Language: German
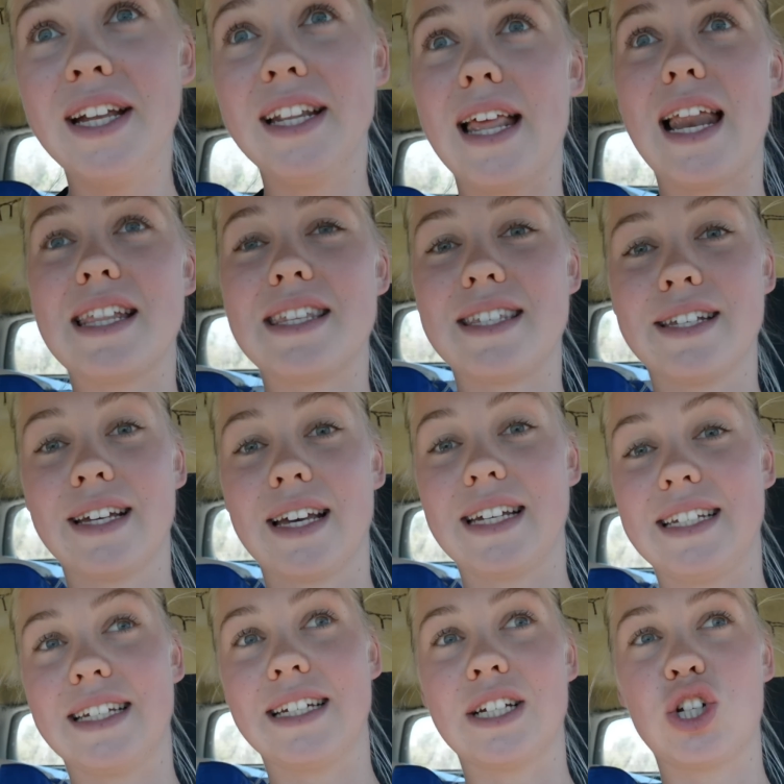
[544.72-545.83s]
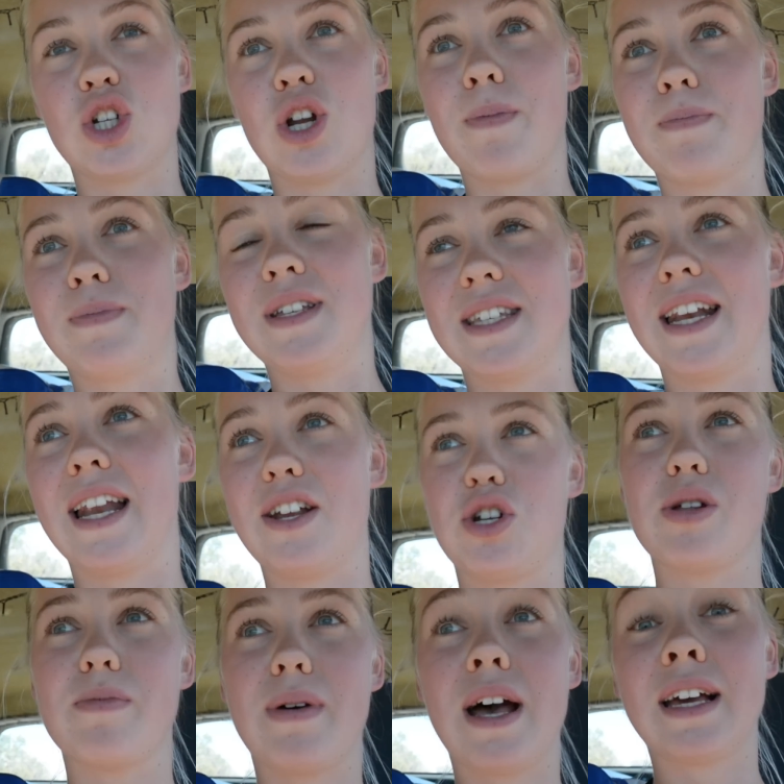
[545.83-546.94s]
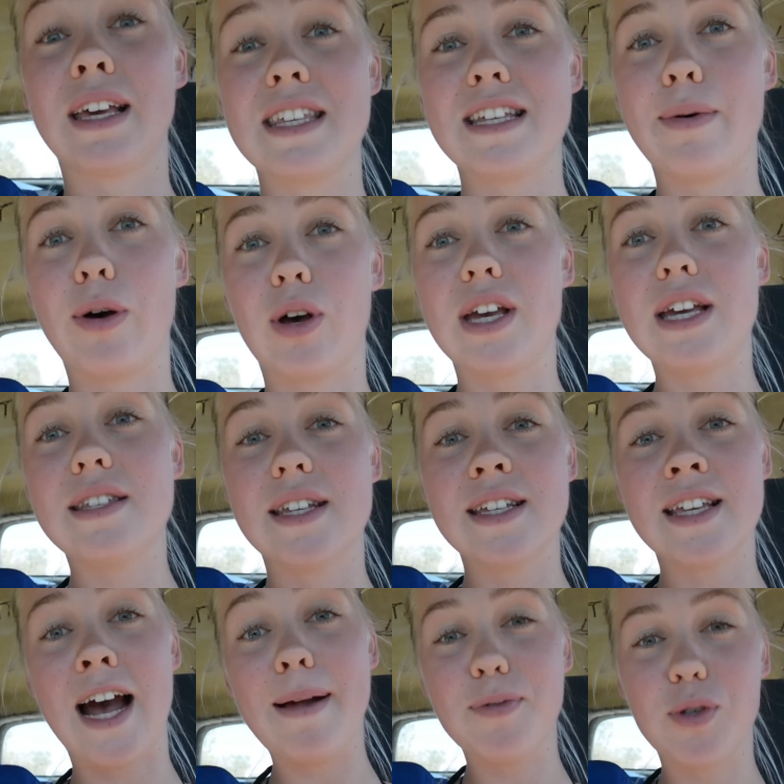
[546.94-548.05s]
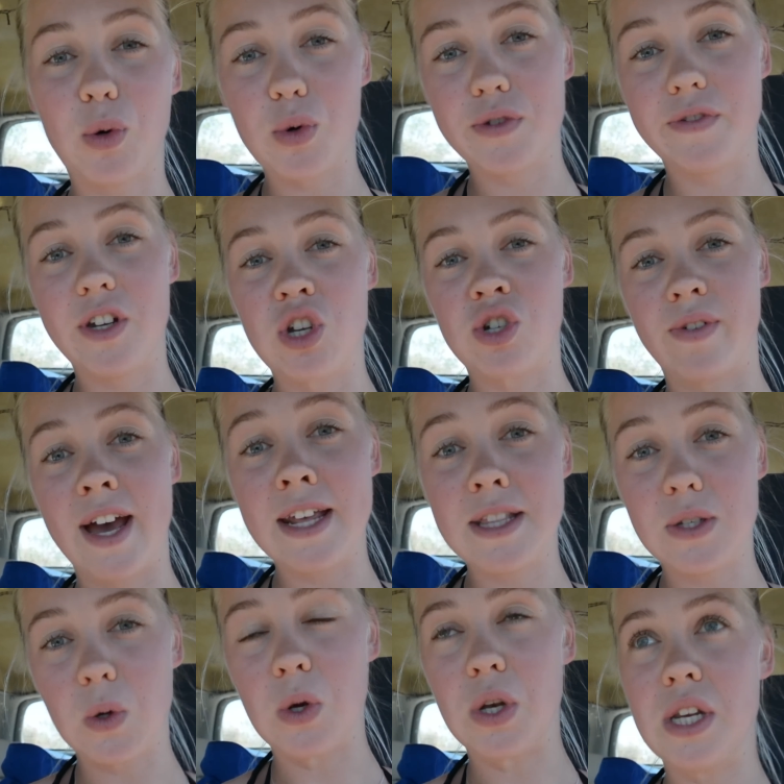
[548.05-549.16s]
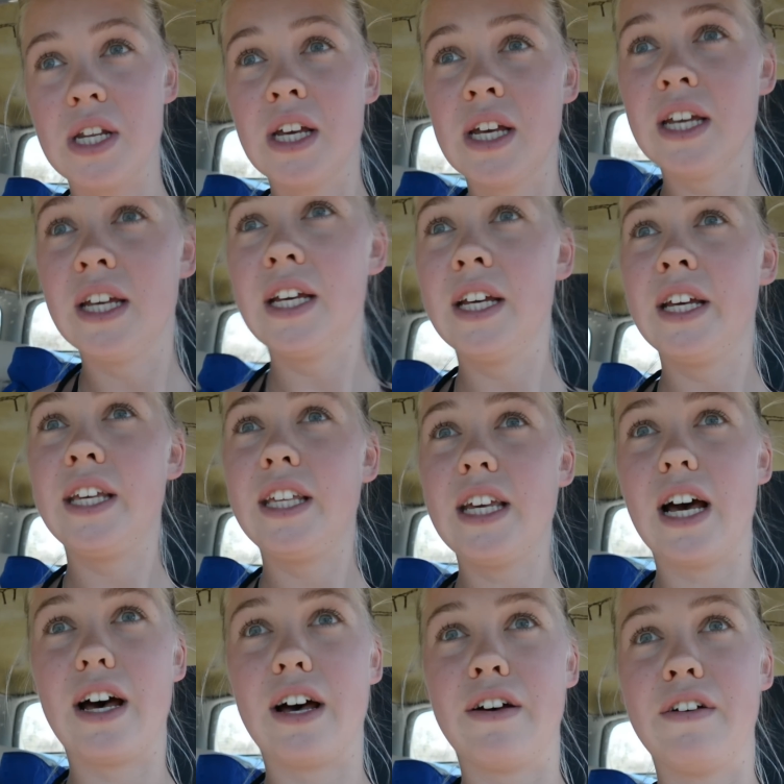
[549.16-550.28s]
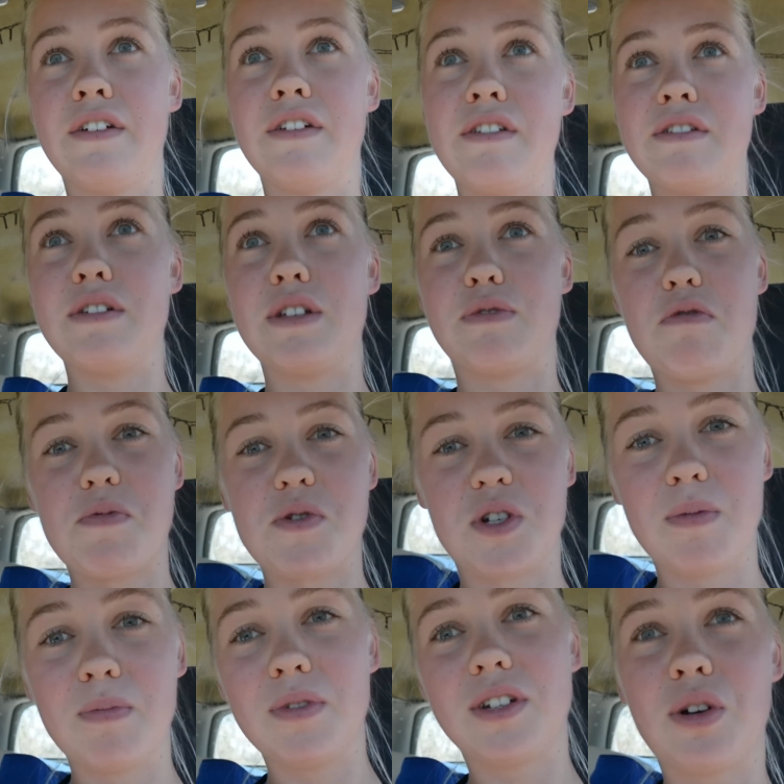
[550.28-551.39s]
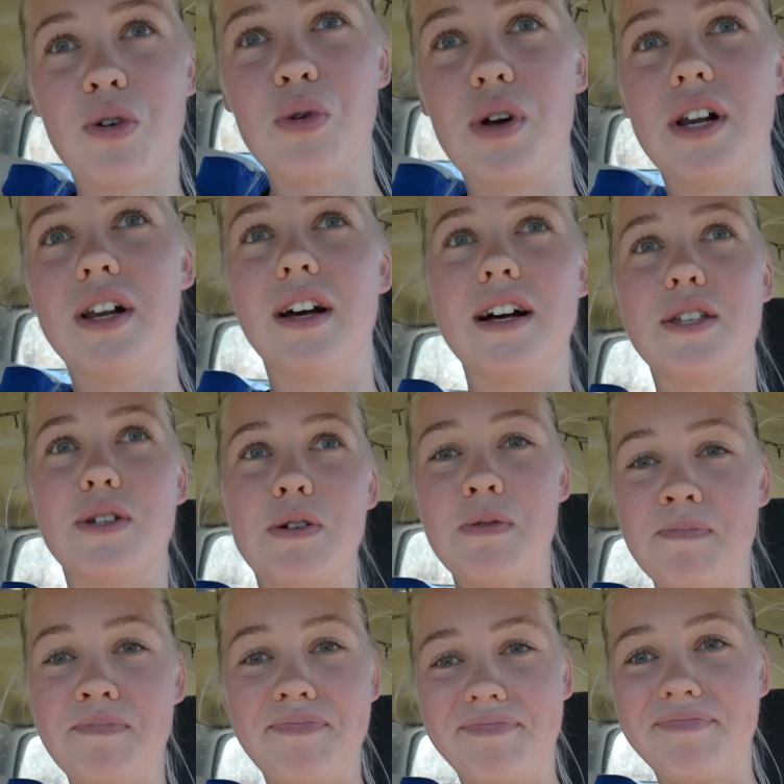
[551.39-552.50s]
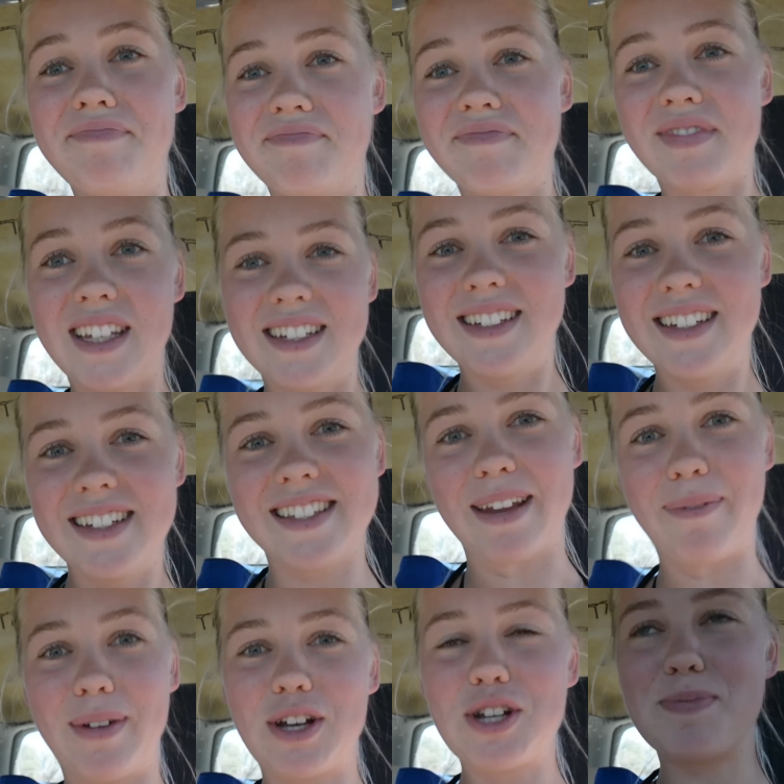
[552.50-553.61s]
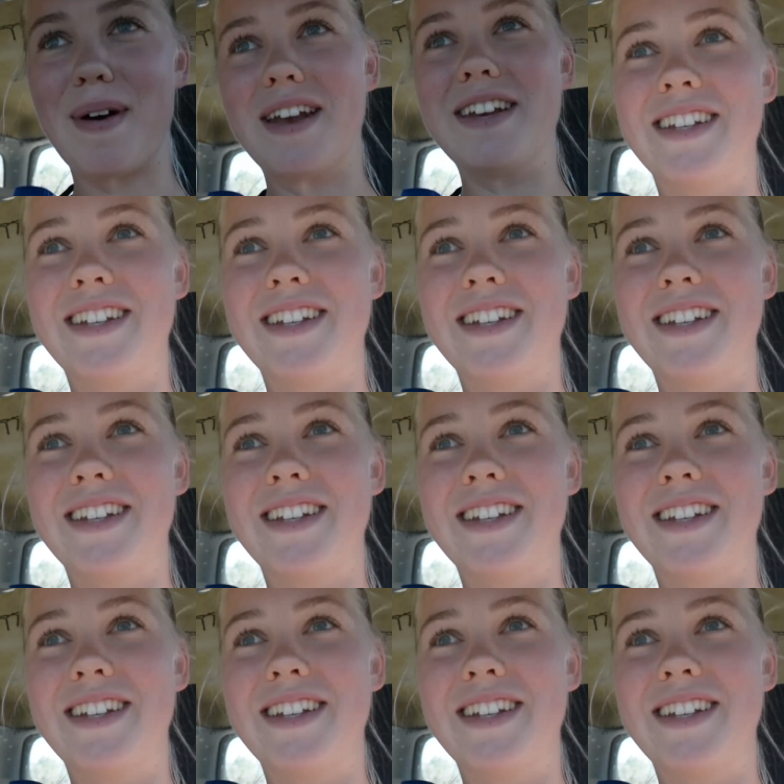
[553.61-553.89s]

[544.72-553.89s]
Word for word: der letzte richtige Stopp dieser National Park. Ist aber auch riesig, halb so groß wie die Schweiz. Und ja, es wird bestimmt cool. Also seid mal gespannt.